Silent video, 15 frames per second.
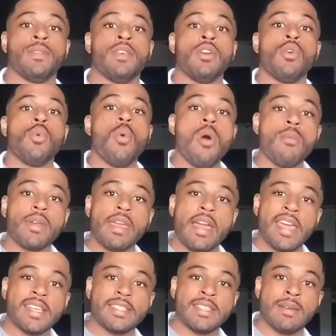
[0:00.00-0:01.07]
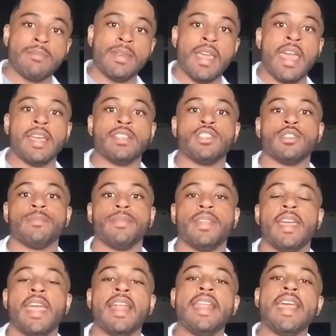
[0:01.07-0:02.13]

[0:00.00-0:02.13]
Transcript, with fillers: Como que é esse ambiente? Ele,